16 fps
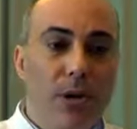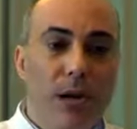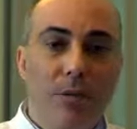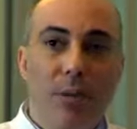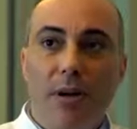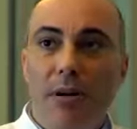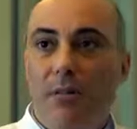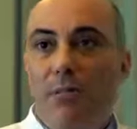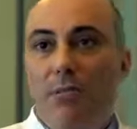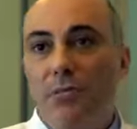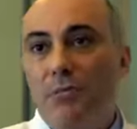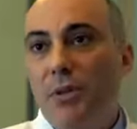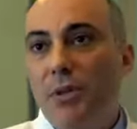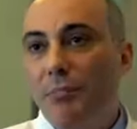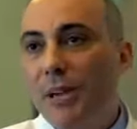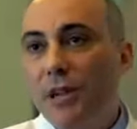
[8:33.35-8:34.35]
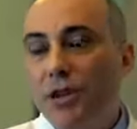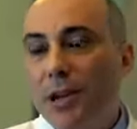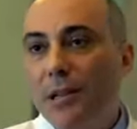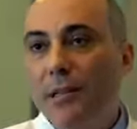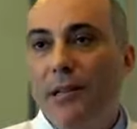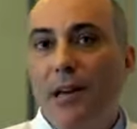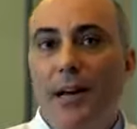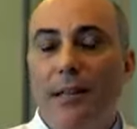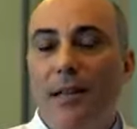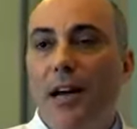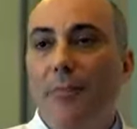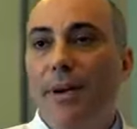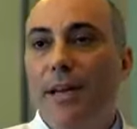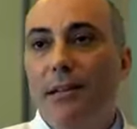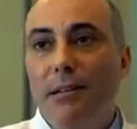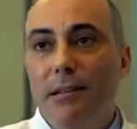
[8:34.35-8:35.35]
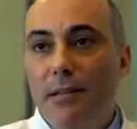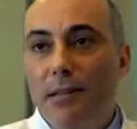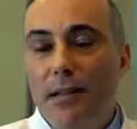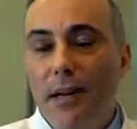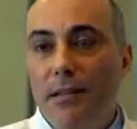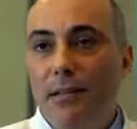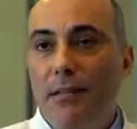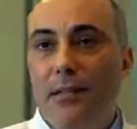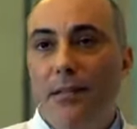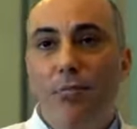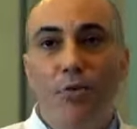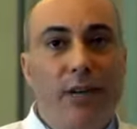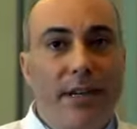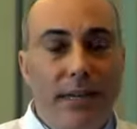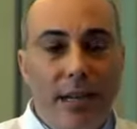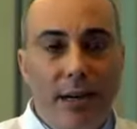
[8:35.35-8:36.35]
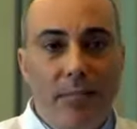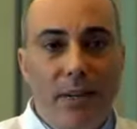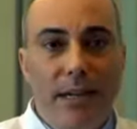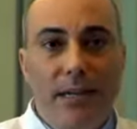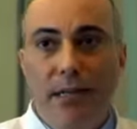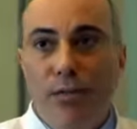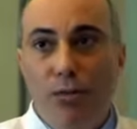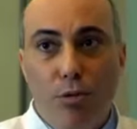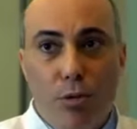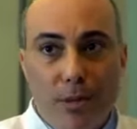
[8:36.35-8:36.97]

Ama 5-6 ay daha beklediği takdirde bu eklemler